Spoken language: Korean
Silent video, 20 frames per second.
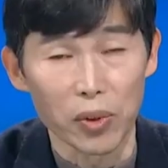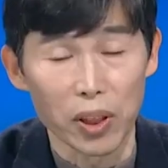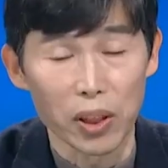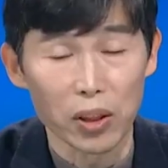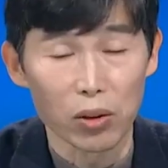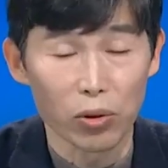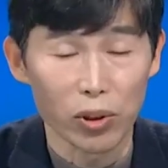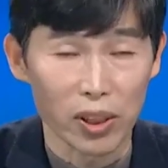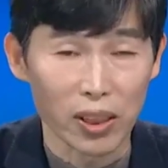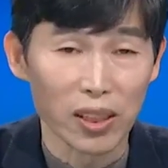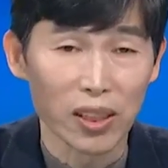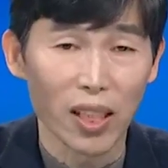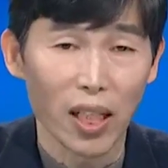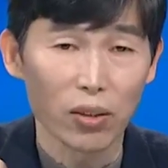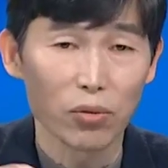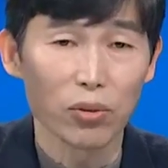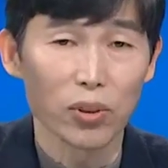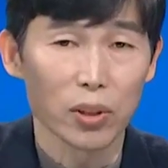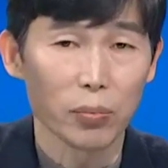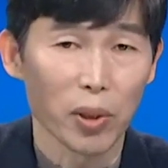인구 증가
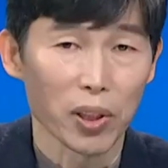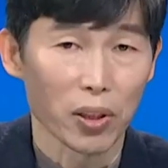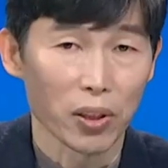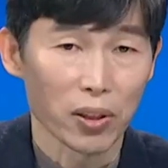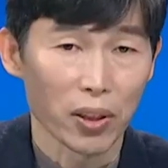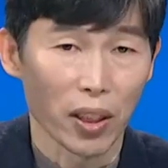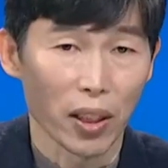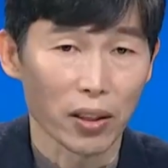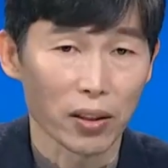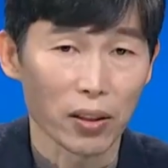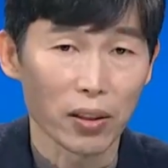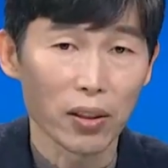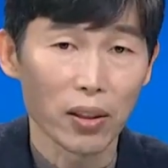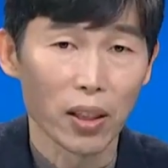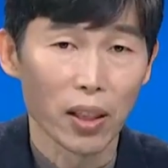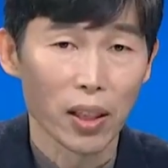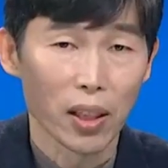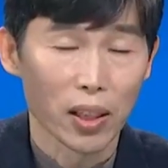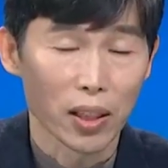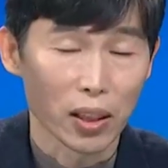중심의 정책에서
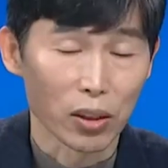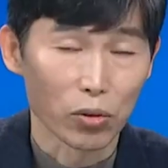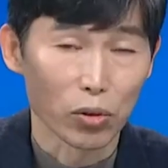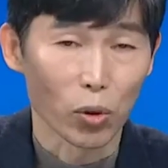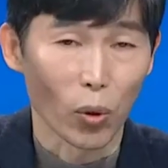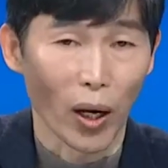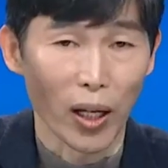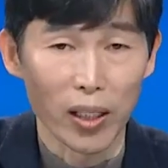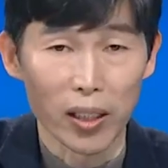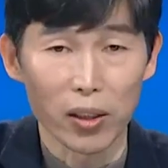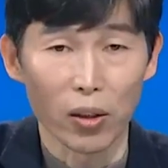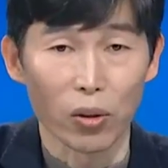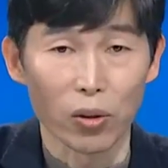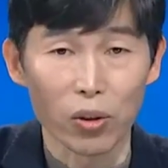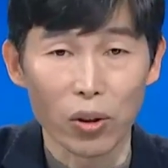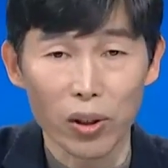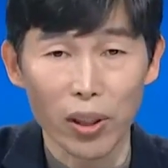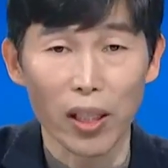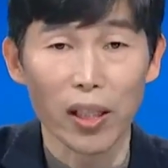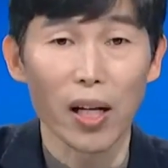인구 관리를
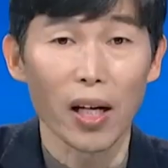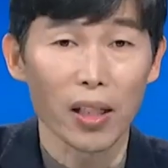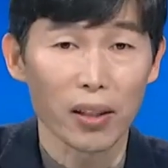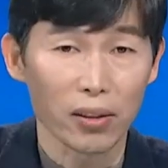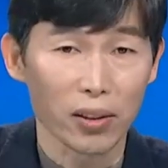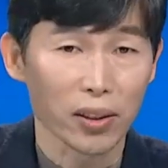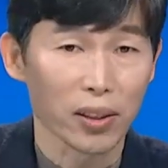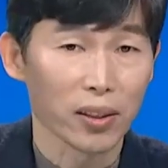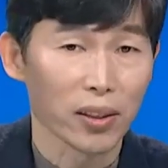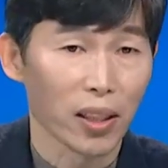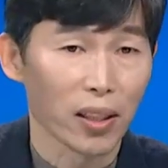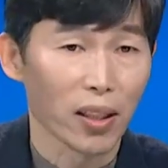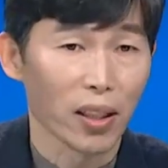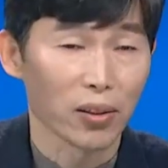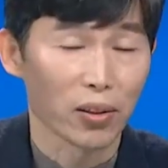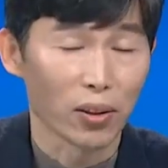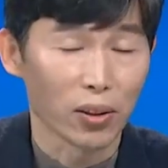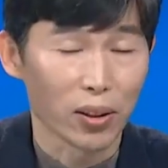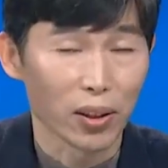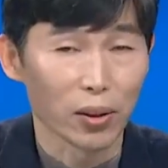어떻게 해나갈 것인지에 대한
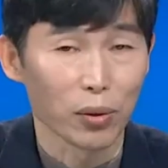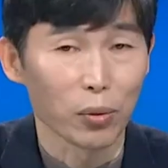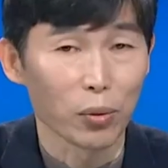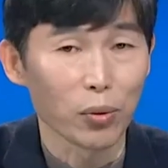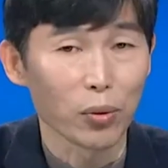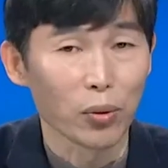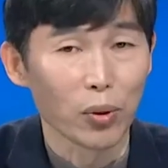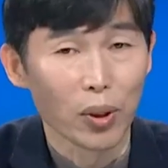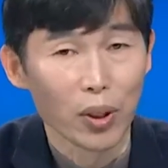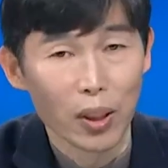정책으로